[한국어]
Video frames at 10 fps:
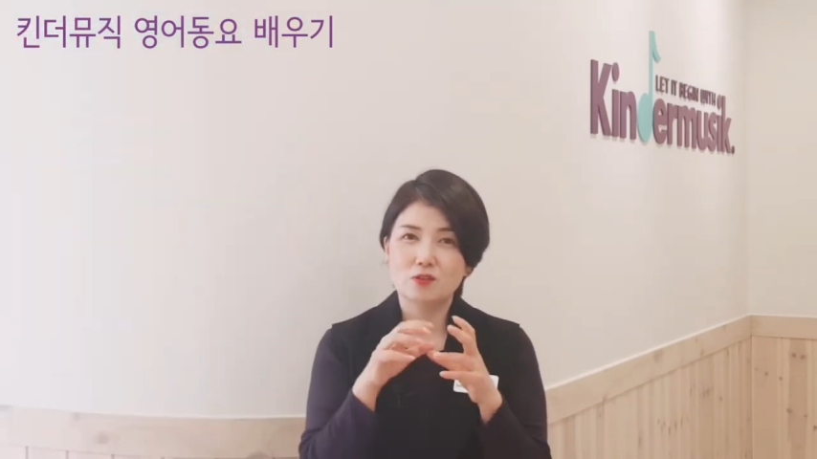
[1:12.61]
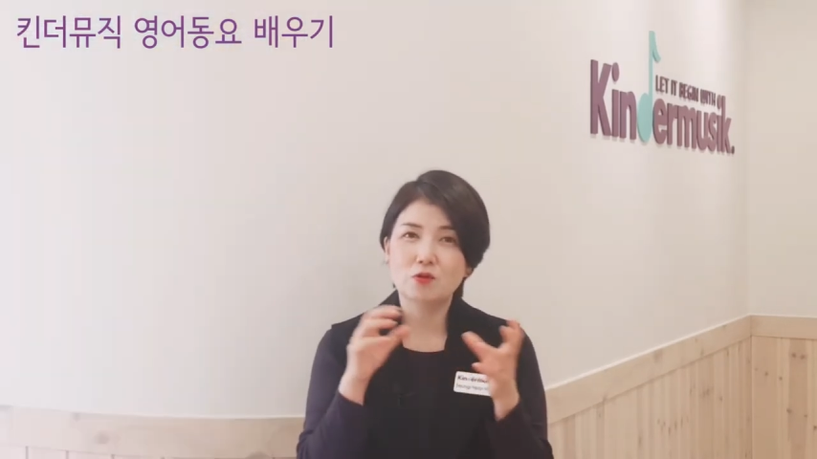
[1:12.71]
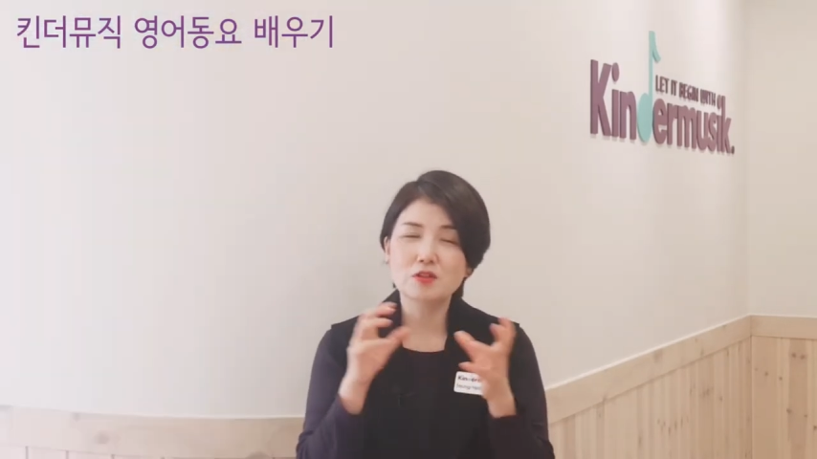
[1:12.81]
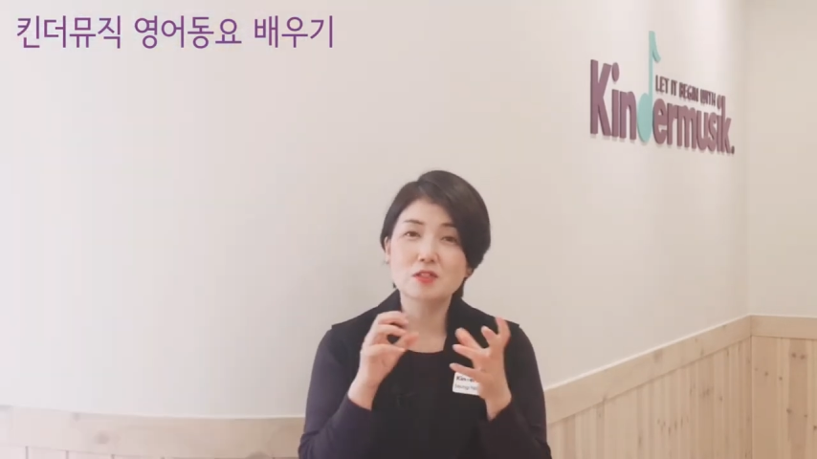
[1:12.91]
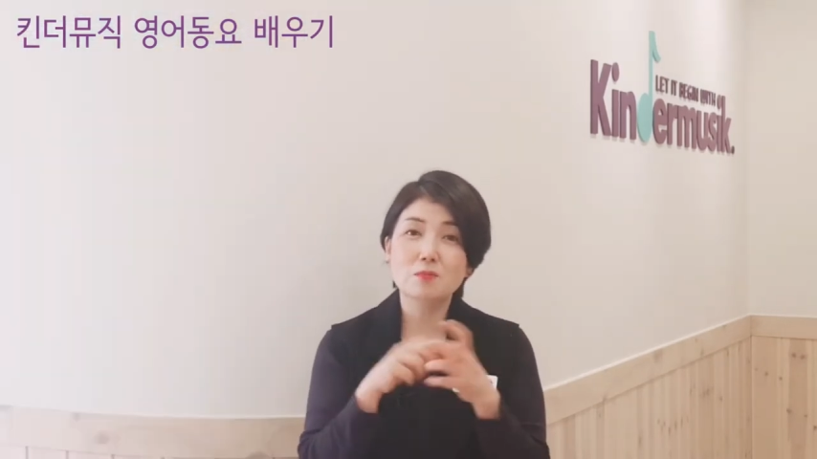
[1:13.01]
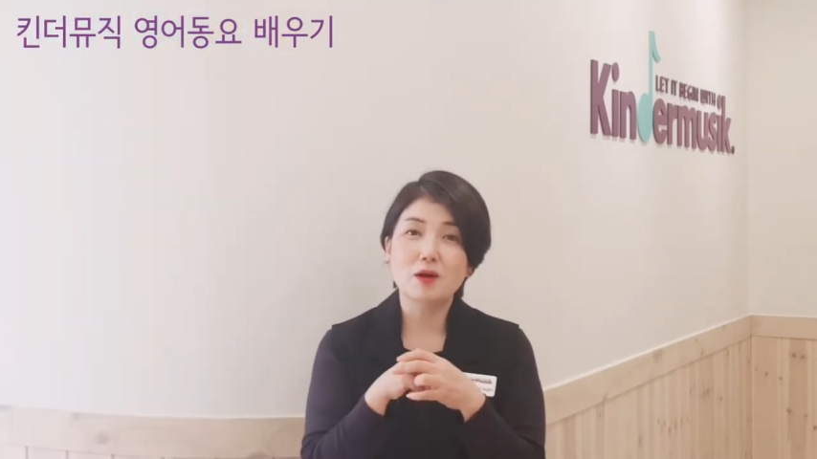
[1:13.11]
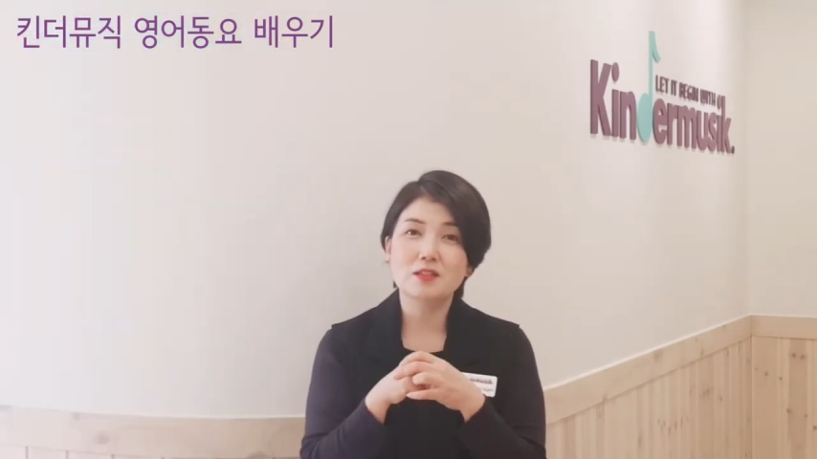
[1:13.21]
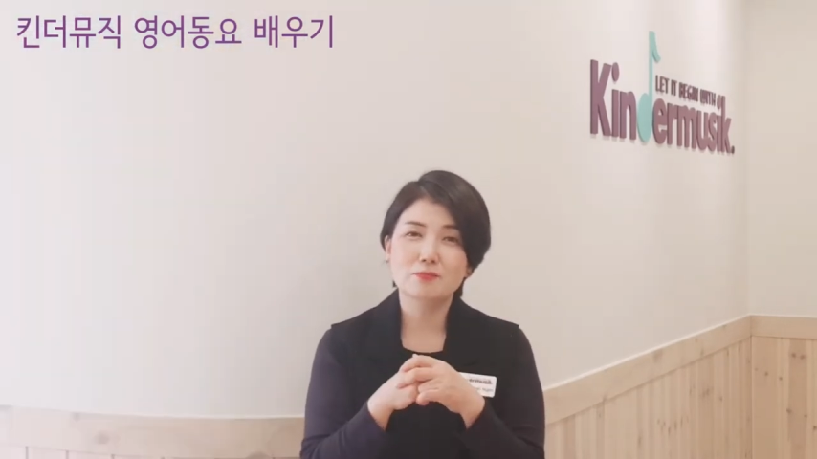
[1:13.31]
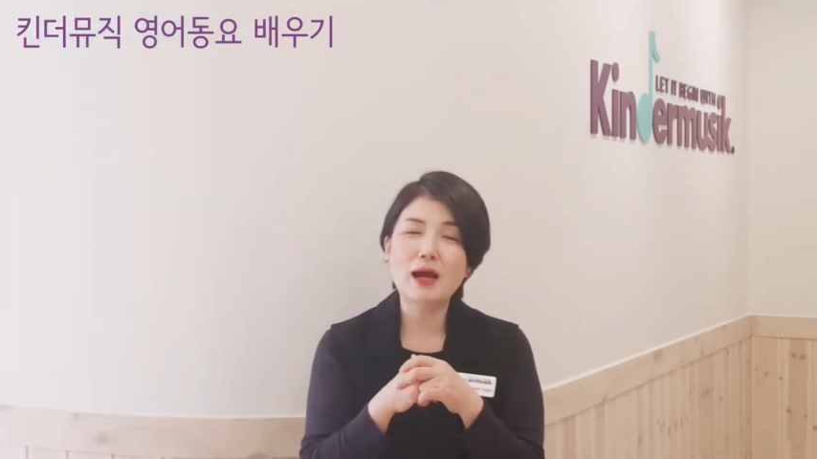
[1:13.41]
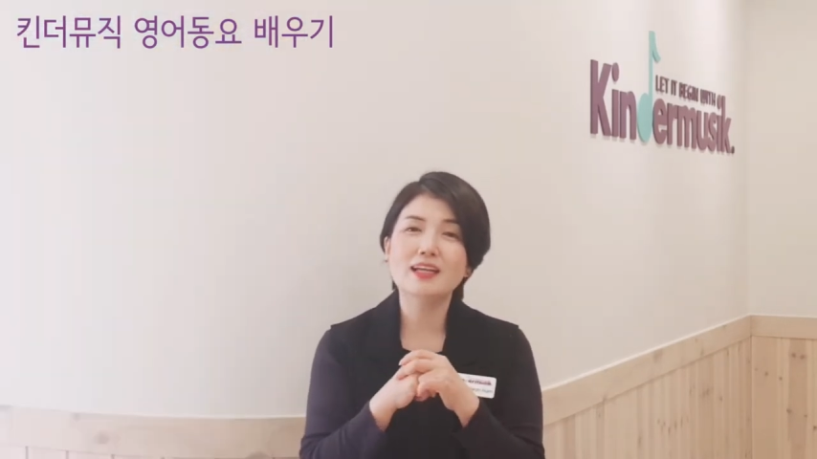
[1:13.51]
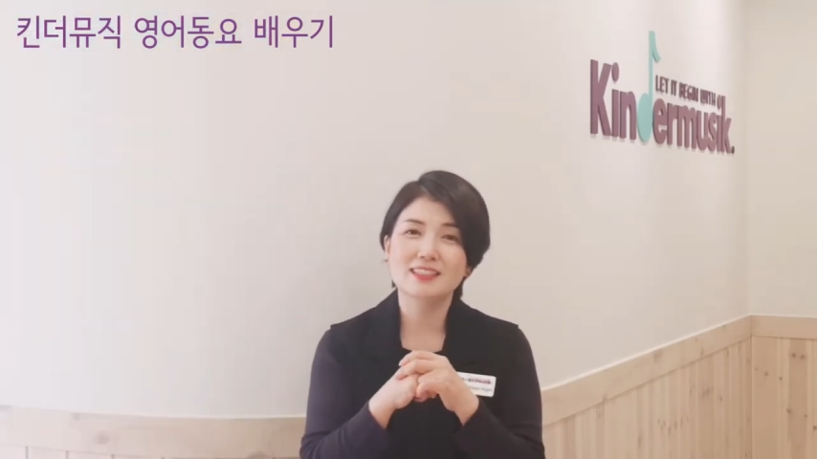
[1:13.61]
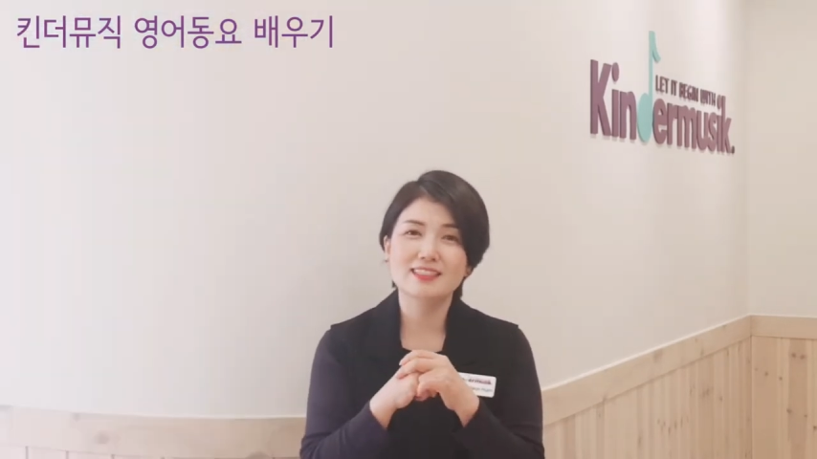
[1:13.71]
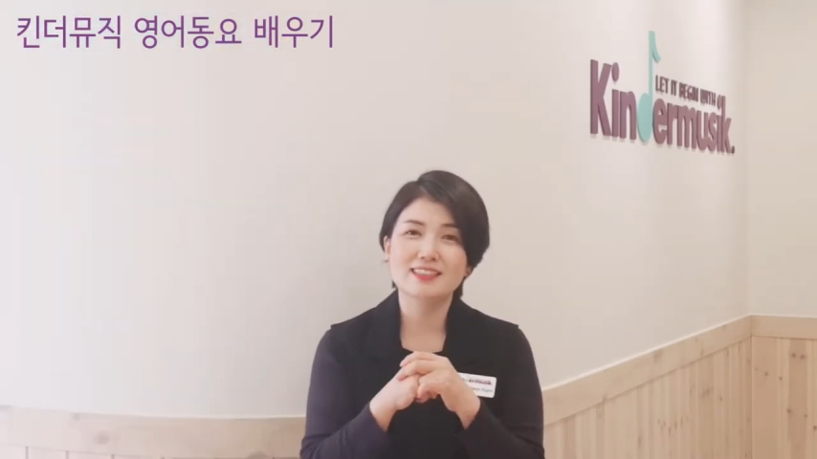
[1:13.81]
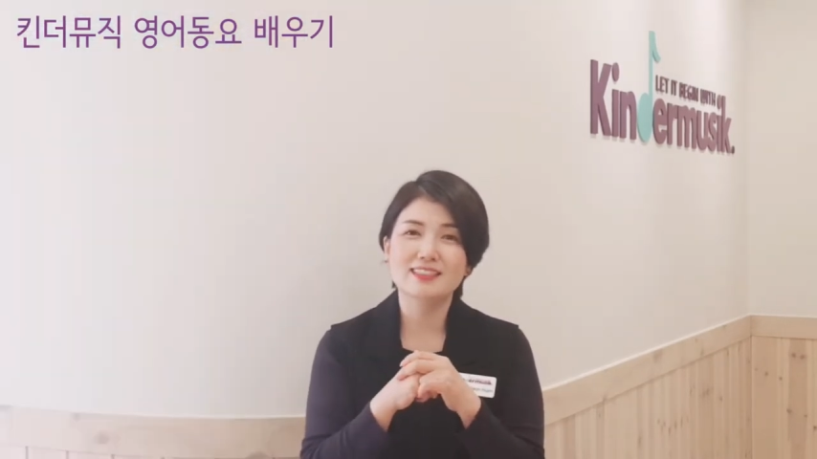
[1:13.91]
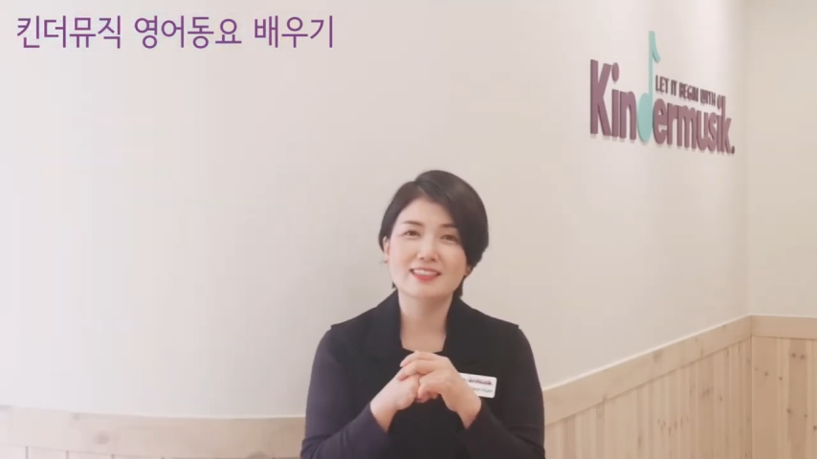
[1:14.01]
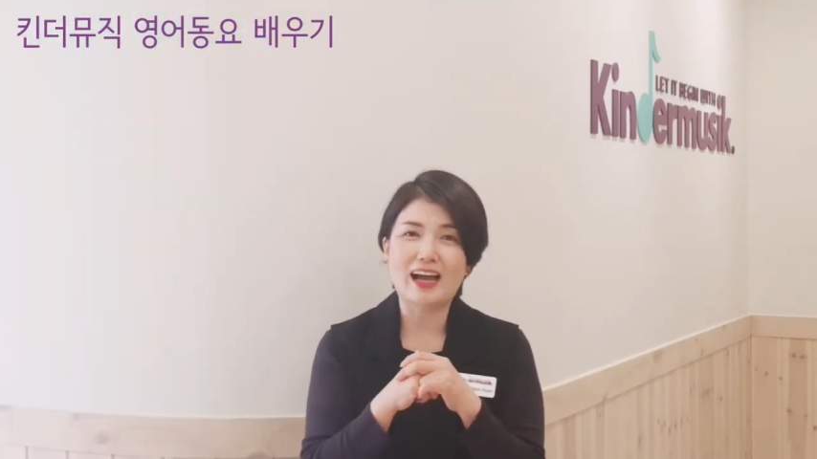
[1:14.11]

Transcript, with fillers: 크로스번을 파는